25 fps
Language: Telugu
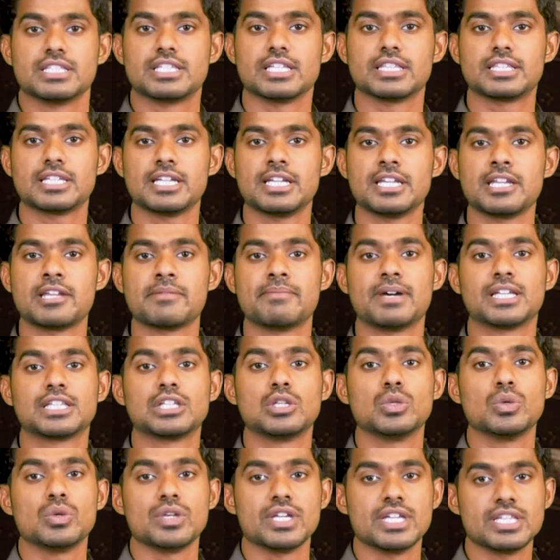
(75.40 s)
చిత్ర
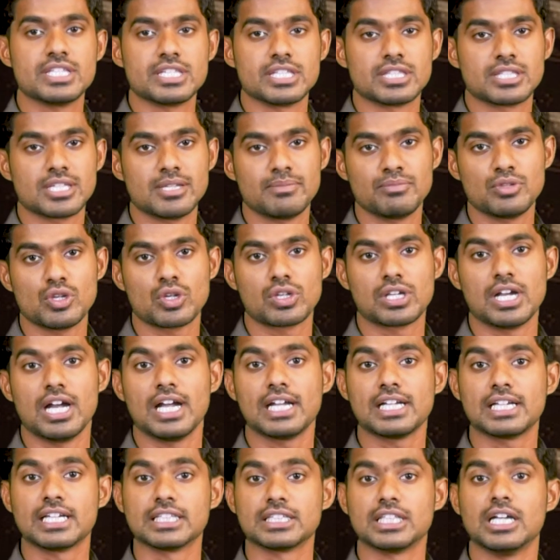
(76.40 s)
నిర్మాతలు ఈ చిత్రం యొక్క
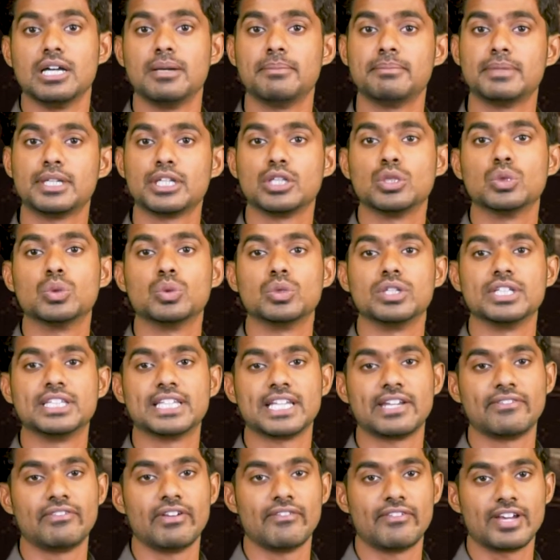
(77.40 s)
కథ మరియు
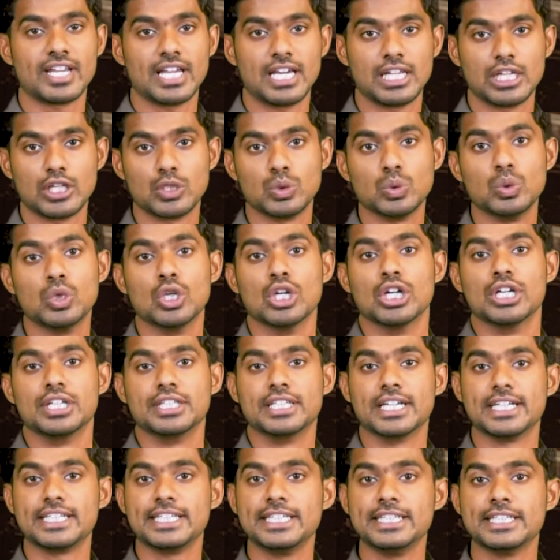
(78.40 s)
ఇతర వివరాలను
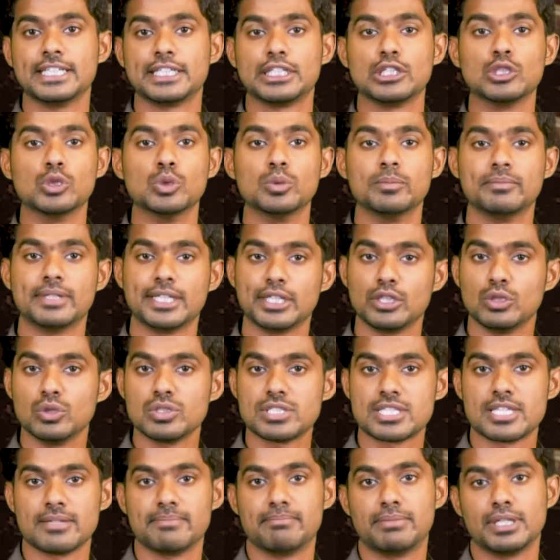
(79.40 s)
నటీనటులు మరియు
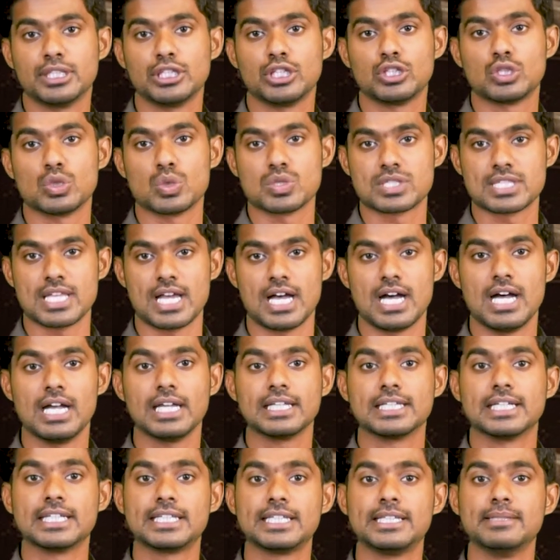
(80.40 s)
సిబ్బందితో సహా
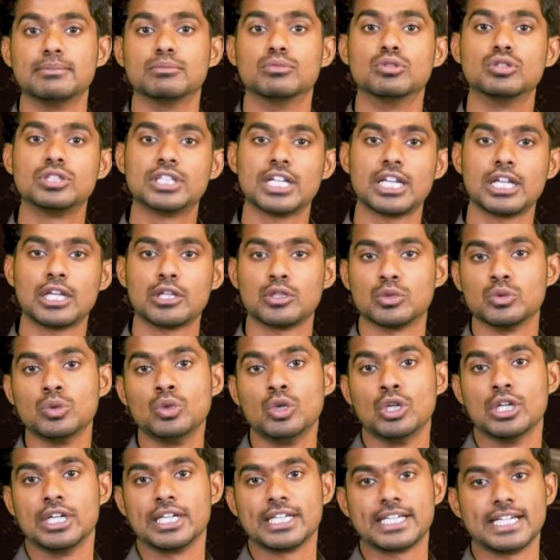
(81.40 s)
గట్టి మూటలను
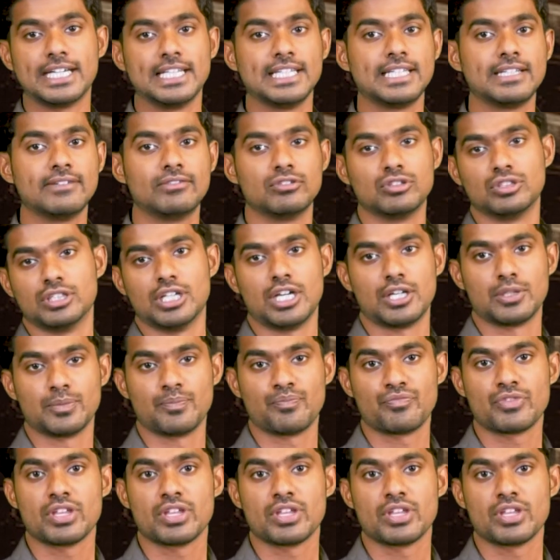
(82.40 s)
కలిగి ఉన్నారు